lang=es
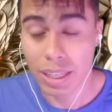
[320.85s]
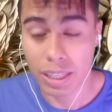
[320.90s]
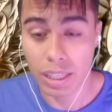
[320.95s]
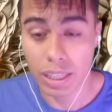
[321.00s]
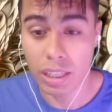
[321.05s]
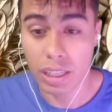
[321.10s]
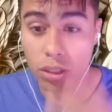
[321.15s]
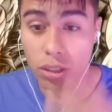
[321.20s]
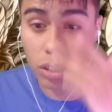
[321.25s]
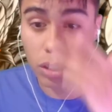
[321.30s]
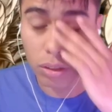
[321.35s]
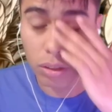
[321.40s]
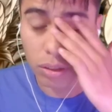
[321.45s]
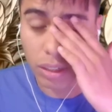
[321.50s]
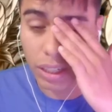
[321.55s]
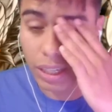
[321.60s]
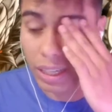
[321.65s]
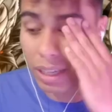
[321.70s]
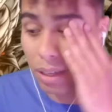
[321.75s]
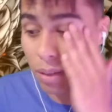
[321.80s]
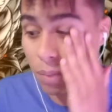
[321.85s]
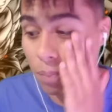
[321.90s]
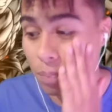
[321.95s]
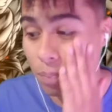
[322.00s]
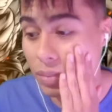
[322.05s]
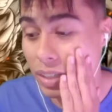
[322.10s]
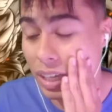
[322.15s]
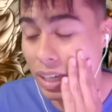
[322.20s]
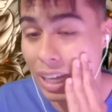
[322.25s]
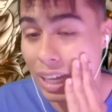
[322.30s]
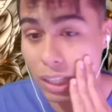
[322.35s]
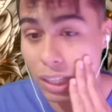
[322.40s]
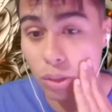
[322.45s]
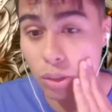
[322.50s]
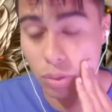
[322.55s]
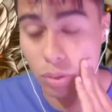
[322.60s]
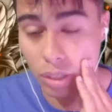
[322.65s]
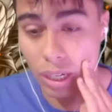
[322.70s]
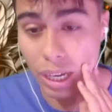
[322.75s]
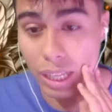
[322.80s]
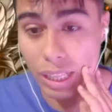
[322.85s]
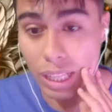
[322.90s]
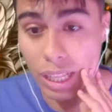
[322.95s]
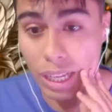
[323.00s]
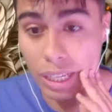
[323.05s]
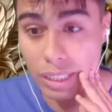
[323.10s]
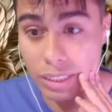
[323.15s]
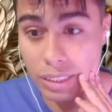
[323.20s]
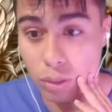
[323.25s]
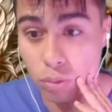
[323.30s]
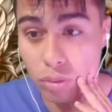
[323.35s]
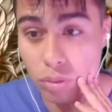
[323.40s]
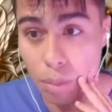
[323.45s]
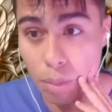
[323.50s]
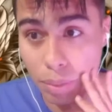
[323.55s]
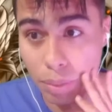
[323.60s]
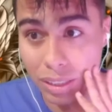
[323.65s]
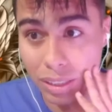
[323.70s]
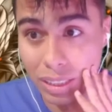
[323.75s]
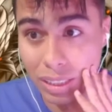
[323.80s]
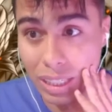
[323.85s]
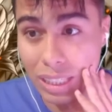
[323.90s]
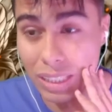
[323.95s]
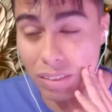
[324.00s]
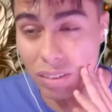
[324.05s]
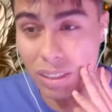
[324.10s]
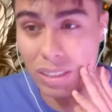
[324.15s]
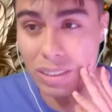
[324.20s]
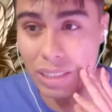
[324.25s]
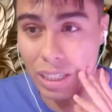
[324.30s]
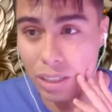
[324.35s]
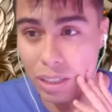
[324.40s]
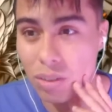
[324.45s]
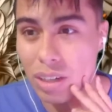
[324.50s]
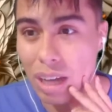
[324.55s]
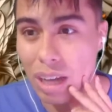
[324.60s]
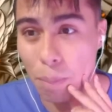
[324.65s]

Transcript: Y yo creo que llegando a la segunda parte de aniversario,